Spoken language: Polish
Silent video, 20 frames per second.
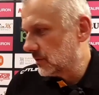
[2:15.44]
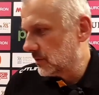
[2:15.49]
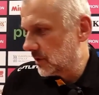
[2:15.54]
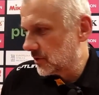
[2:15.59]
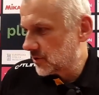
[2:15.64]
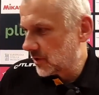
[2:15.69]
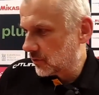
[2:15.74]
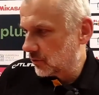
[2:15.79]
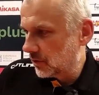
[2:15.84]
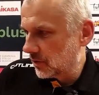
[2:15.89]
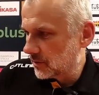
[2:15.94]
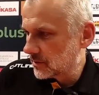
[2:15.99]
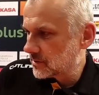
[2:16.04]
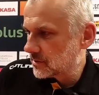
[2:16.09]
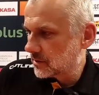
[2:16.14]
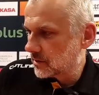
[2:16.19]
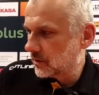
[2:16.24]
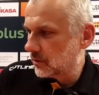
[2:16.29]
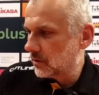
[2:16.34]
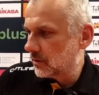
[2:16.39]

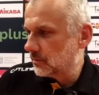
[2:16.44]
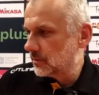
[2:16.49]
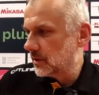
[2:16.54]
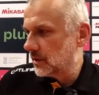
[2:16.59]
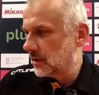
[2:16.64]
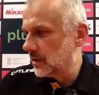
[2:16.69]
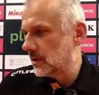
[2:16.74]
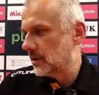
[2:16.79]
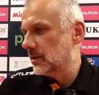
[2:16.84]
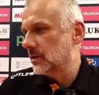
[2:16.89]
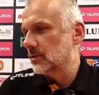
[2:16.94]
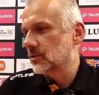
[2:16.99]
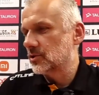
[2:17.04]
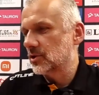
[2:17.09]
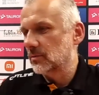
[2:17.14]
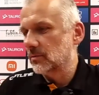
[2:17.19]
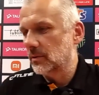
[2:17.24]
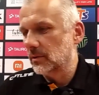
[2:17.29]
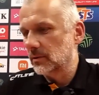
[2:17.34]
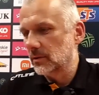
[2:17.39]
leżakujący koło mnie
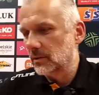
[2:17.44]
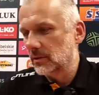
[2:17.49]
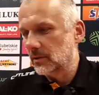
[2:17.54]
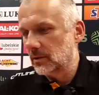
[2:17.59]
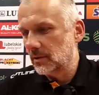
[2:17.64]
Szymon